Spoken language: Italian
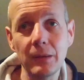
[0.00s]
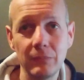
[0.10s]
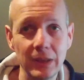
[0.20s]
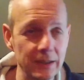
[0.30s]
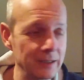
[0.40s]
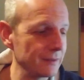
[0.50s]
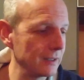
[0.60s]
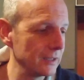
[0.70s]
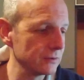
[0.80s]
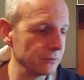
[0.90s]
birra che
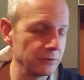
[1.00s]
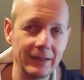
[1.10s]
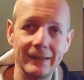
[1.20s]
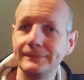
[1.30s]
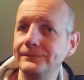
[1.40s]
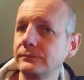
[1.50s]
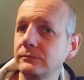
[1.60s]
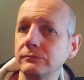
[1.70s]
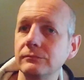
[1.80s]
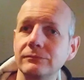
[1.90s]
tra l'altro non,
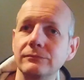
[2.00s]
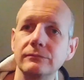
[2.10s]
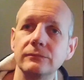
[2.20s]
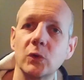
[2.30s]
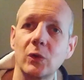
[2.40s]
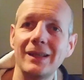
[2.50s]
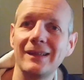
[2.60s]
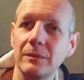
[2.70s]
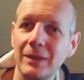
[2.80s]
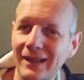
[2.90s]
mm, non, è
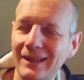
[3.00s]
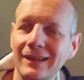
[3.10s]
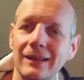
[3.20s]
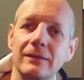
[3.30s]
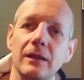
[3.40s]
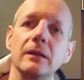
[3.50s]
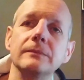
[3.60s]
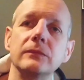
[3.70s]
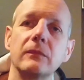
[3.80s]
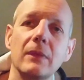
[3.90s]
niente male, anche se ha
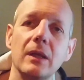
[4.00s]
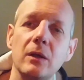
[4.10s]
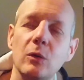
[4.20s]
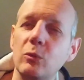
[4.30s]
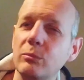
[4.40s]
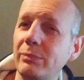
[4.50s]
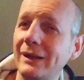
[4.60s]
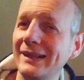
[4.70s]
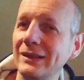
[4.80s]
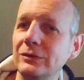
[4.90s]
un
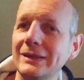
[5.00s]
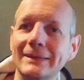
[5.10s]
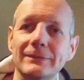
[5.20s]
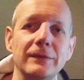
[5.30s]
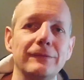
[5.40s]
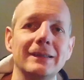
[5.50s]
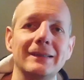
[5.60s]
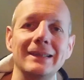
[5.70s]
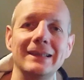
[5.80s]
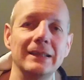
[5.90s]
paio di
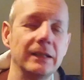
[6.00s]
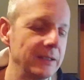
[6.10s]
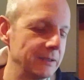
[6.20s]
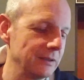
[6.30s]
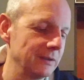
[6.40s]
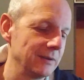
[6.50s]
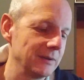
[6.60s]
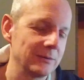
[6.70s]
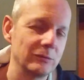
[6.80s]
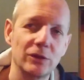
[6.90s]
difettini,
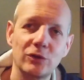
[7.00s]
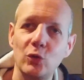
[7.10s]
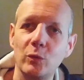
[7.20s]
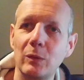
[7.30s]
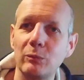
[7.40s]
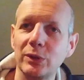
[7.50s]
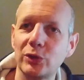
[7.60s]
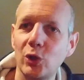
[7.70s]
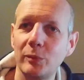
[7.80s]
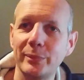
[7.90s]
una schiuma un po'
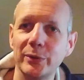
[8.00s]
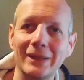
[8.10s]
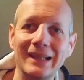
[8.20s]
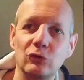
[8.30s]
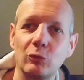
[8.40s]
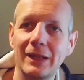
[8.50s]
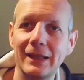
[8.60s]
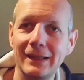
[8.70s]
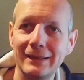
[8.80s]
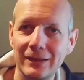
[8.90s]
troppo
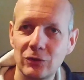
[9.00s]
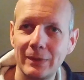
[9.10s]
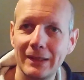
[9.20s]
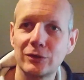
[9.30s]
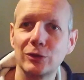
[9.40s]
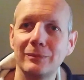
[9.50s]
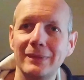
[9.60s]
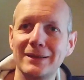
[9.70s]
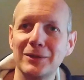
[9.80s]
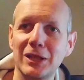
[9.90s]
esuberante, ci ho messo
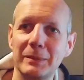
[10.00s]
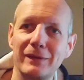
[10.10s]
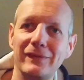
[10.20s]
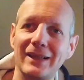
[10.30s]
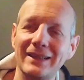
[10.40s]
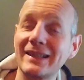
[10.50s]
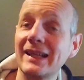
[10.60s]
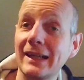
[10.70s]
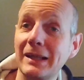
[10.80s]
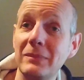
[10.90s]
mezz'ora per farla
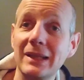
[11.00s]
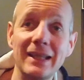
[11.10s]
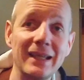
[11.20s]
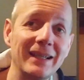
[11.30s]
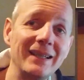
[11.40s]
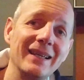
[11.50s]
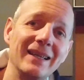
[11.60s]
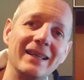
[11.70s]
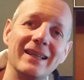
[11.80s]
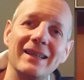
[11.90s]
entrare nel bicchiere,
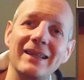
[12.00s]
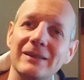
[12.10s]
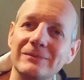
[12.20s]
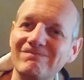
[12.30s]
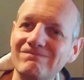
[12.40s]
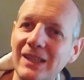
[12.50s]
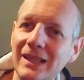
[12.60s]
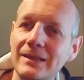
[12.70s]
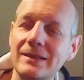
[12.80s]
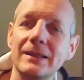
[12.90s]
e un mm,
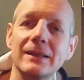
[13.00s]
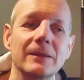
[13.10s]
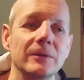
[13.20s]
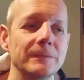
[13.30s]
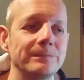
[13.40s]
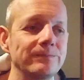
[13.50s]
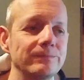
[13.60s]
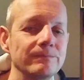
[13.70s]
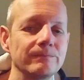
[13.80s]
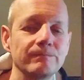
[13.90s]
leggero mh,
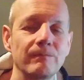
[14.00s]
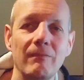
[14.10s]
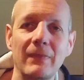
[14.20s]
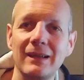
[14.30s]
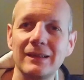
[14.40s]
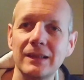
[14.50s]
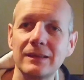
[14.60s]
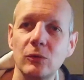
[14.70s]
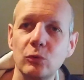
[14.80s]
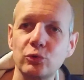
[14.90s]
mm,
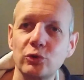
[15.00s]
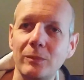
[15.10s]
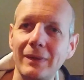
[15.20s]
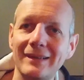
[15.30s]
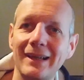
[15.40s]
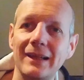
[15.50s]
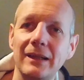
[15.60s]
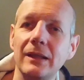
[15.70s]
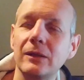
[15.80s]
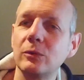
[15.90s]
retrogusto
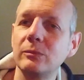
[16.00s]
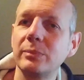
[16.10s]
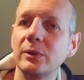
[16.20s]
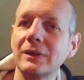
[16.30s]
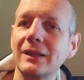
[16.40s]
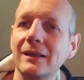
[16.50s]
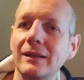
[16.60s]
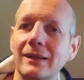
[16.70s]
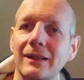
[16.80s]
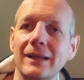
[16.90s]
metallico un po' che,
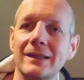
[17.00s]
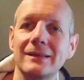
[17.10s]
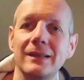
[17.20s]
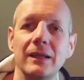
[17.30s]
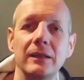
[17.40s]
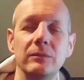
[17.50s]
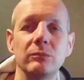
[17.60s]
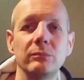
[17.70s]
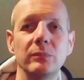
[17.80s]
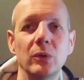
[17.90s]
che resta
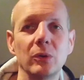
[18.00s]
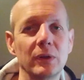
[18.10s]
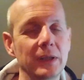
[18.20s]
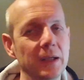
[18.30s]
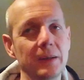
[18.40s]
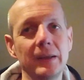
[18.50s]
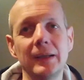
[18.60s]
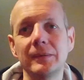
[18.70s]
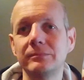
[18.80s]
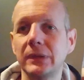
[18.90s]
in bocca,
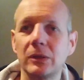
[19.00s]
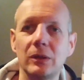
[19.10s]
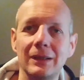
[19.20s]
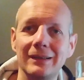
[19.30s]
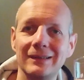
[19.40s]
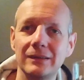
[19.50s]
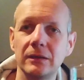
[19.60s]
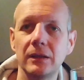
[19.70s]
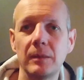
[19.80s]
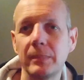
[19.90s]
però eh,
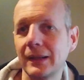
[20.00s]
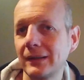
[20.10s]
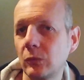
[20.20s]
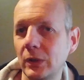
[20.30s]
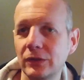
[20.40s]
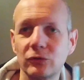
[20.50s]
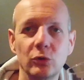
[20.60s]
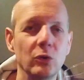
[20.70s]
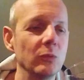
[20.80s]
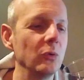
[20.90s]
a parte questo
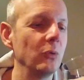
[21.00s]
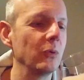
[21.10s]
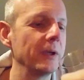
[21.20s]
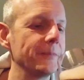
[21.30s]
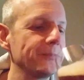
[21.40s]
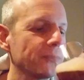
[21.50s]
comunque